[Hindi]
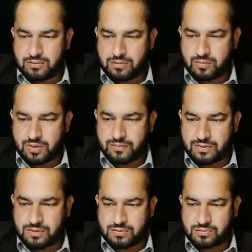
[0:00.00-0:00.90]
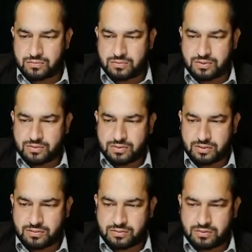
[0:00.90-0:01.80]
तो हमारे पास जो स्टूडेंट ये
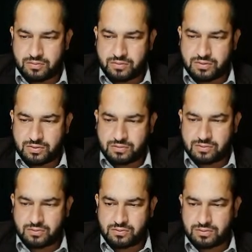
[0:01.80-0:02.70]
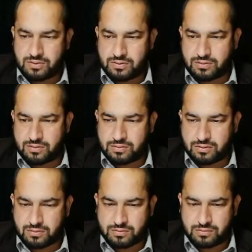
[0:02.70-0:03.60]
सिक्स ये भी सिक्स और ये
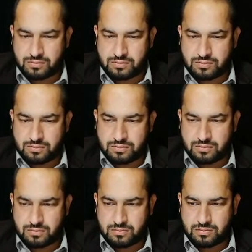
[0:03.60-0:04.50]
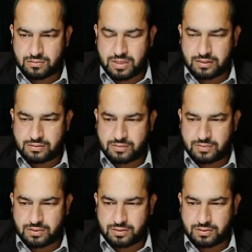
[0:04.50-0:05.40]
सिक्स नाइन सब
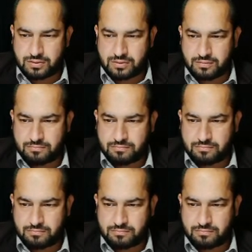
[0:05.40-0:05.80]
ट्रैक करें